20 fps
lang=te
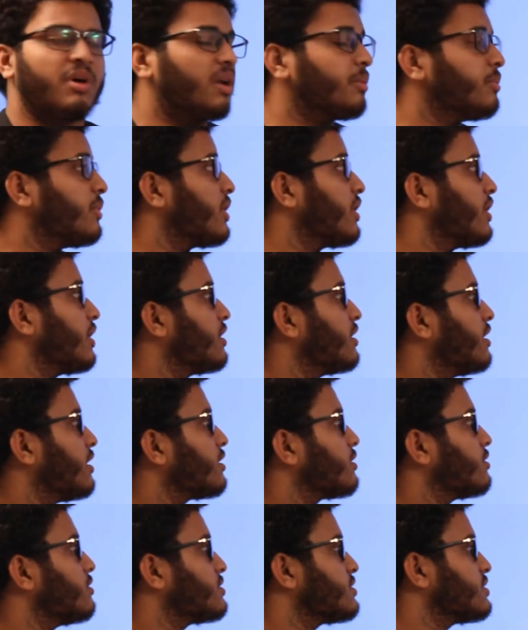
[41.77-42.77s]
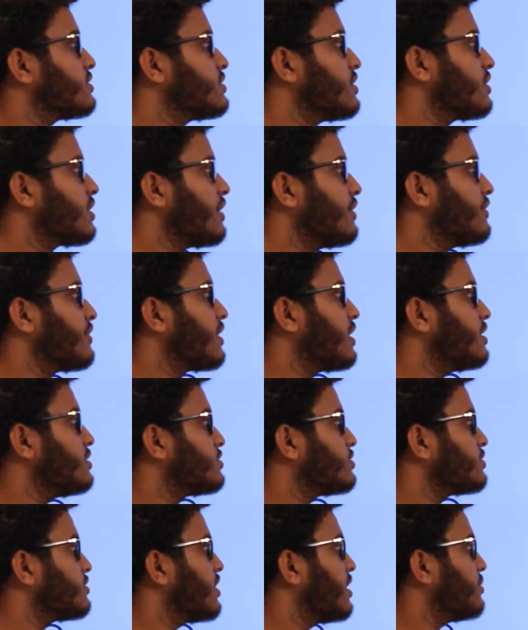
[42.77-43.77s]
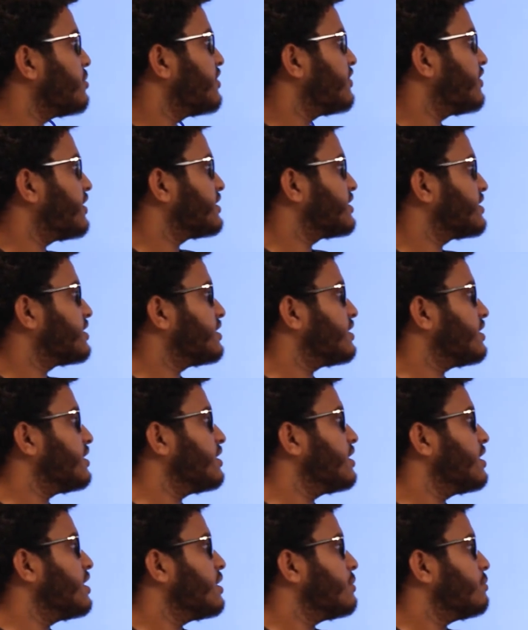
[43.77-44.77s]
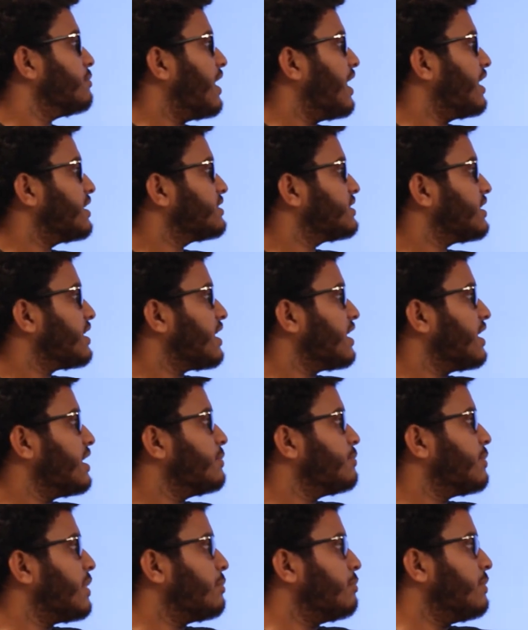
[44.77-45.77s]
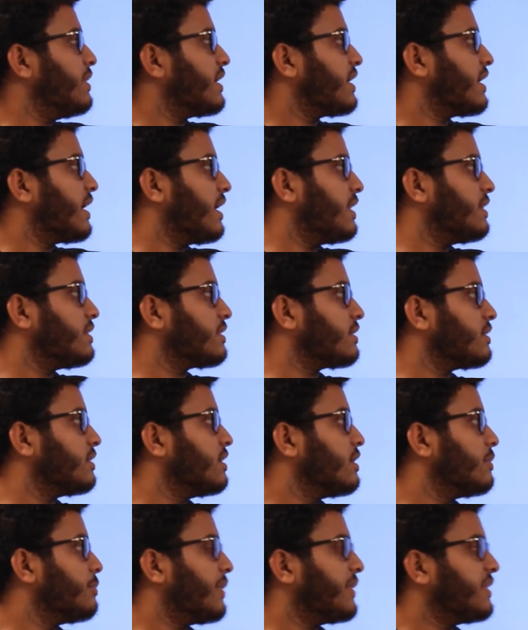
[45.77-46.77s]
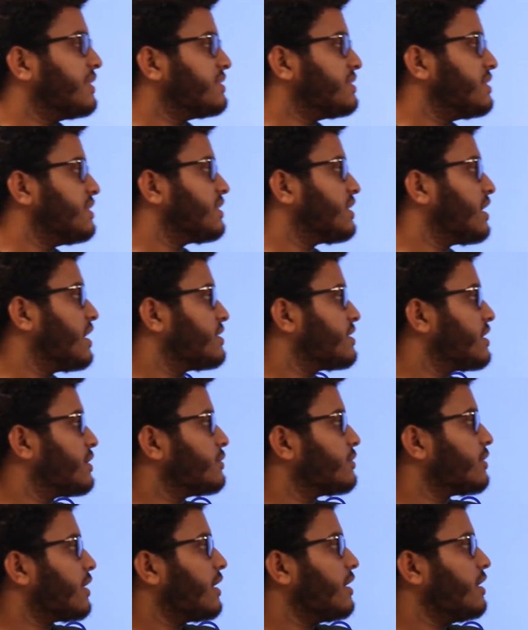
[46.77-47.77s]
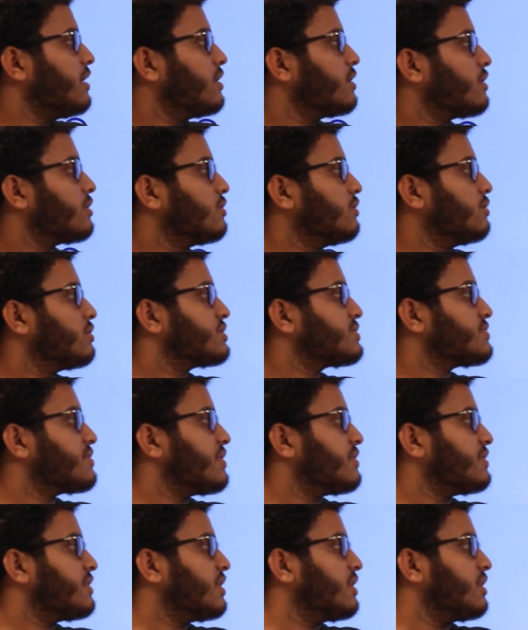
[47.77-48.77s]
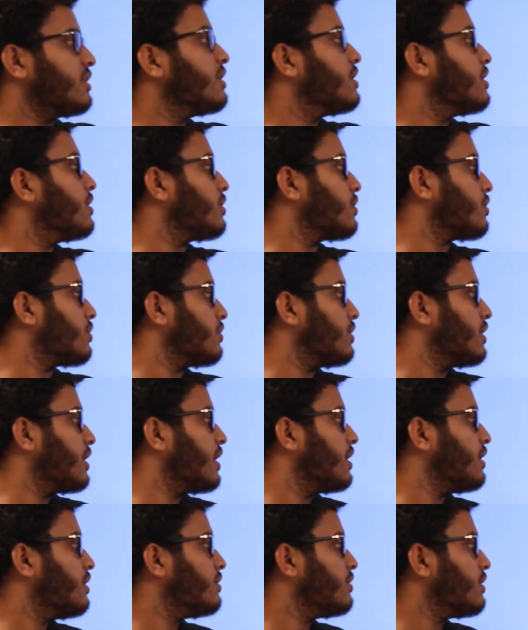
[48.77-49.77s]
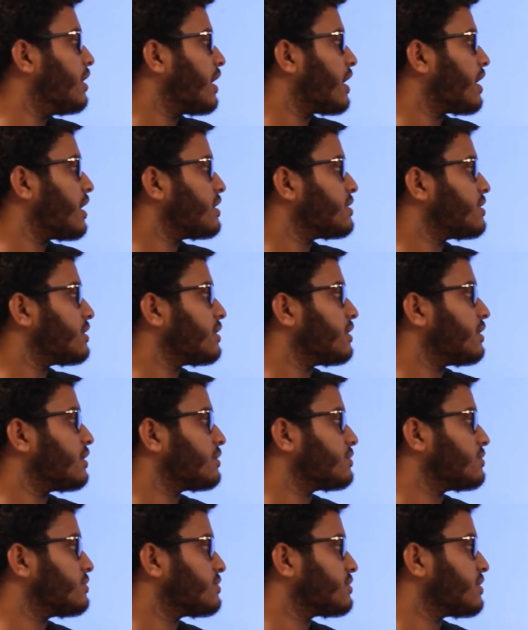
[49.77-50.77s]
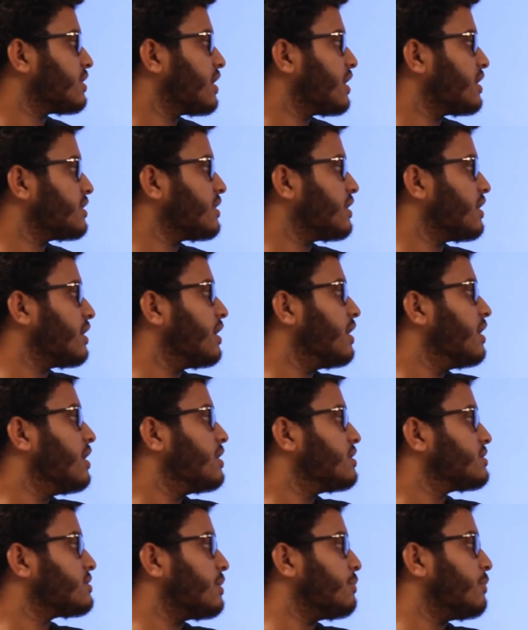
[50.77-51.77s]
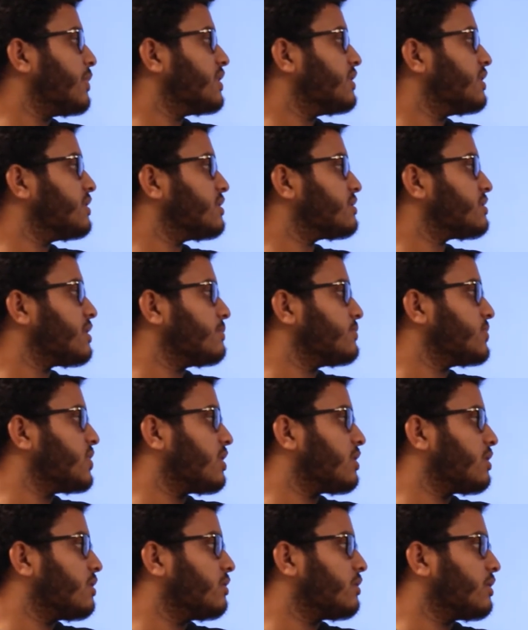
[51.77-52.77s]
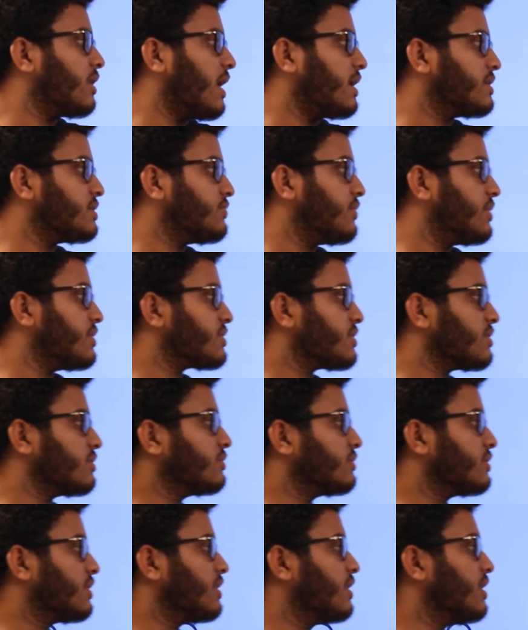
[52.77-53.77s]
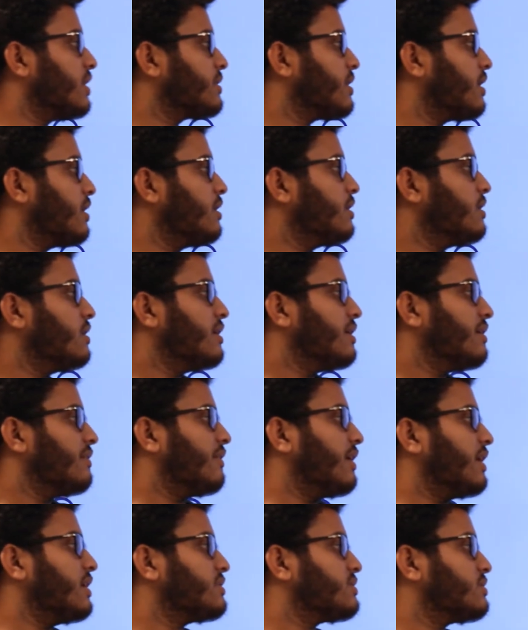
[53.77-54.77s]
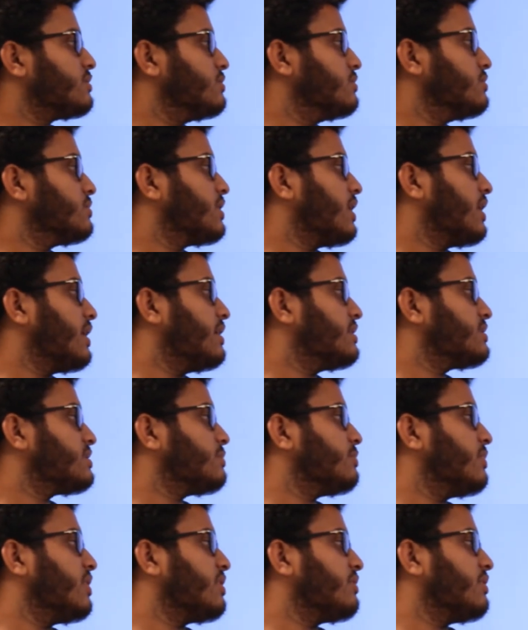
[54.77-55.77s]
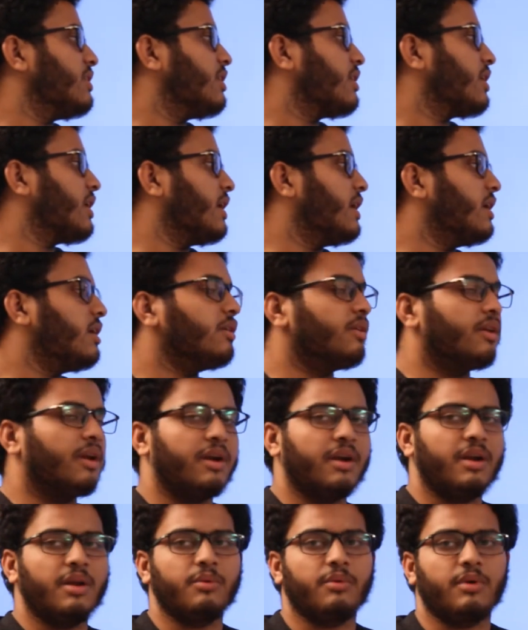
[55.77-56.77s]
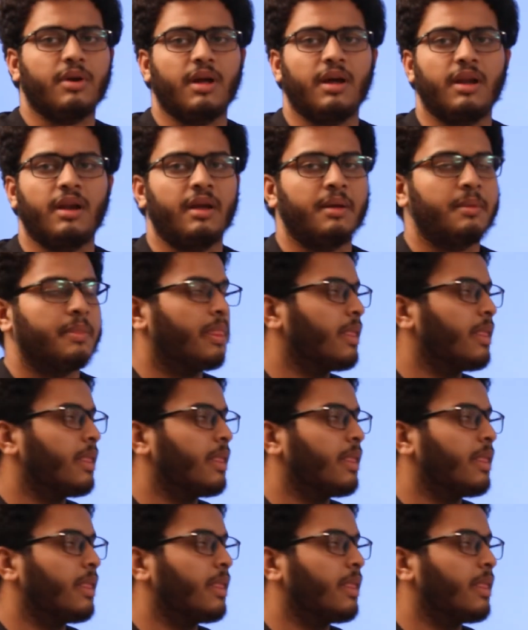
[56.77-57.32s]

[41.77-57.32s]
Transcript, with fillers: మనం రెగ్యులర్ కోర్సెస్ యొక్క వివరాలు చూద్దాము ఫస్ట్ది మాస్టర్ ఇన్ పబ్లిక్ హెల్త్ పది సీట్లు అయితే ఉన్నాయి కోర్స్ వ్యవధి రెండేళ్లు అర్హత కనుక చూసుకున్నట్టయితే సంబంధిత సబ్జెక్టులో గ్రాడ్యుయేషన్ ఉత్తీర్ణత వయసు కనీసం ఇరవై ఒక్క ఏళ్ళు నిండి ఉండాలి